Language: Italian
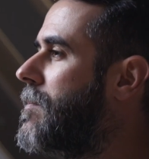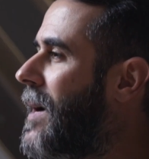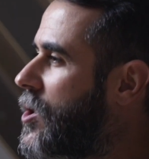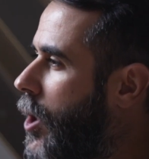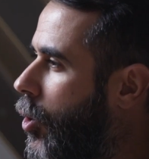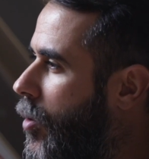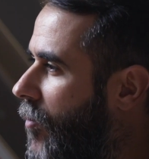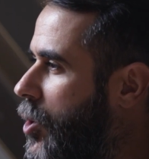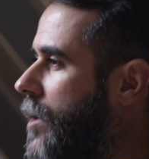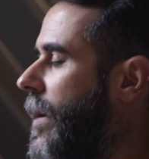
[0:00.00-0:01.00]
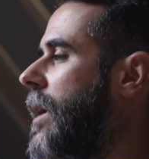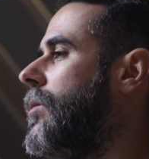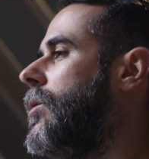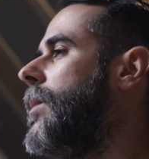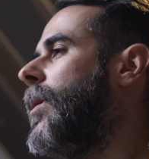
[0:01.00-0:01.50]
Il maggiore
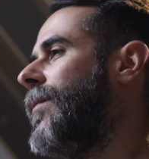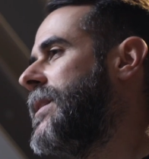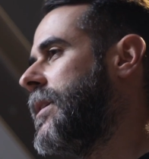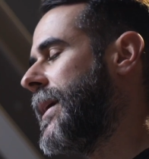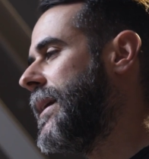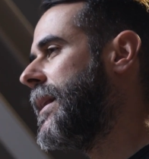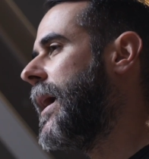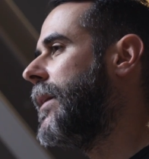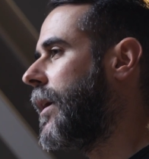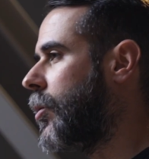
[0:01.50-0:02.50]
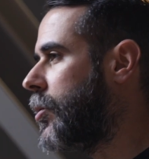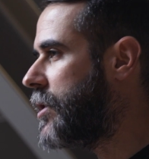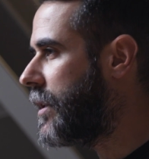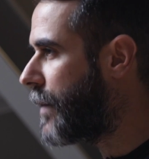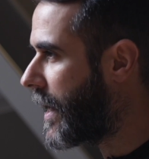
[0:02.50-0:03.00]
coinvolgimento di professionalità e
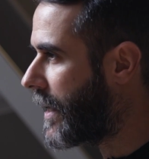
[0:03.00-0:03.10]
tecnologie